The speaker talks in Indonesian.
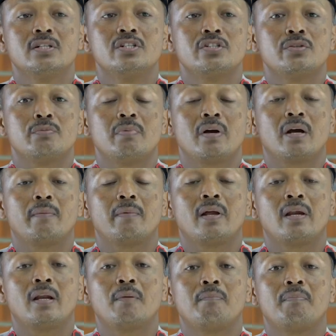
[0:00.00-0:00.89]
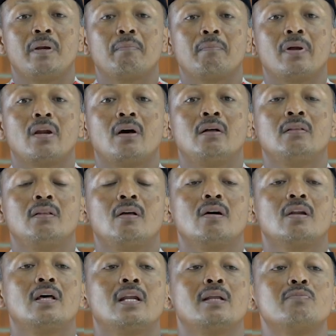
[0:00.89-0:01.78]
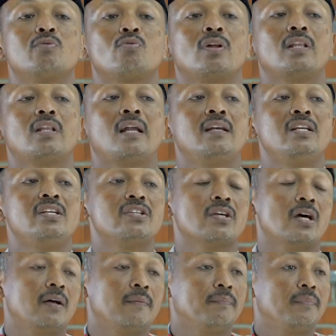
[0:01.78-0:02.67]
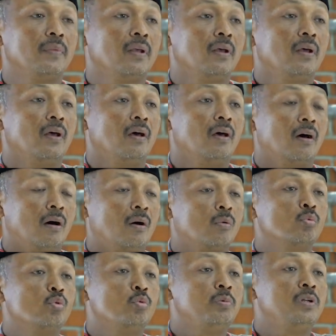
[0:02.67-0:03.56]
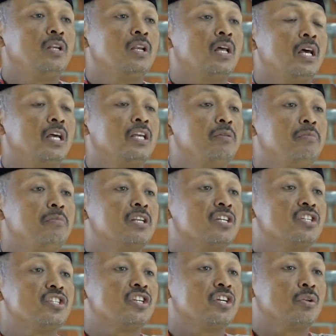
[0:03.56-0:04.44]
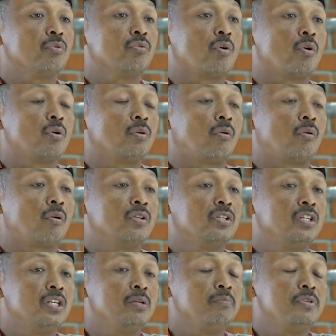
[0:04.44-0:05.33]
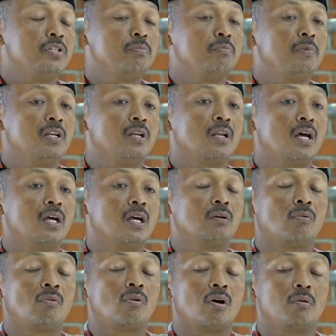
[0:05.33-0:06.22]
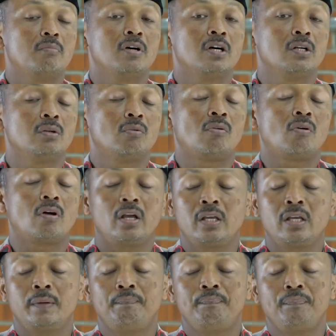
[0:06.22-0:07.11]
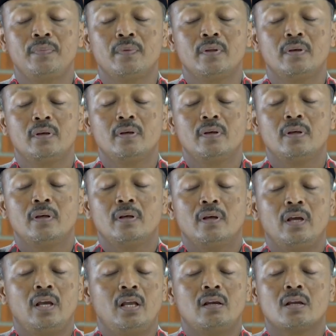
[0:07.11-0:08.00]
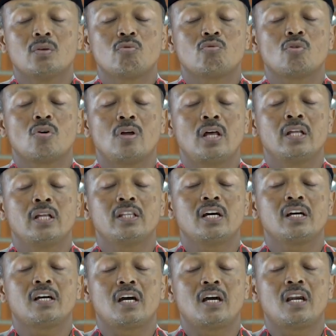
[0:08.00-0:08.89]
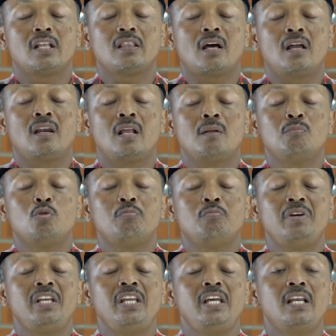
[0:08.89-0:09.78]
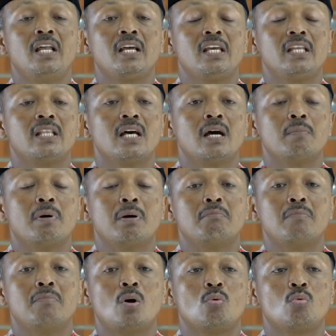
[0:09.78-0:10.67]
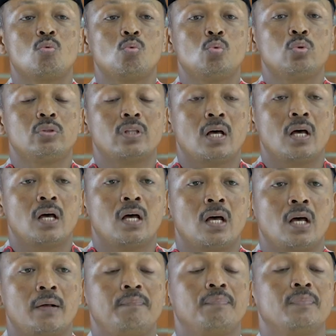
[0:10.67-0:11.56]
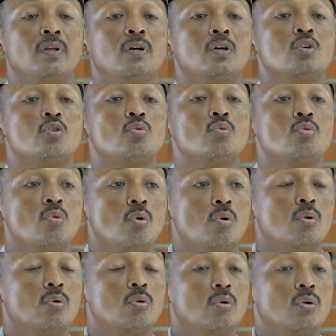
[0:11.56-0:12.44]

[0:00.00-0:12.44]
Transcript: Sebagaimana firman Allah dalam surat An-Nisa, A'udhu billahi minasyaitonir rajim, bismillahirrahmanirrahim. Inna sholata kanat alal mu'minina kitabam mawkuta. Sungguh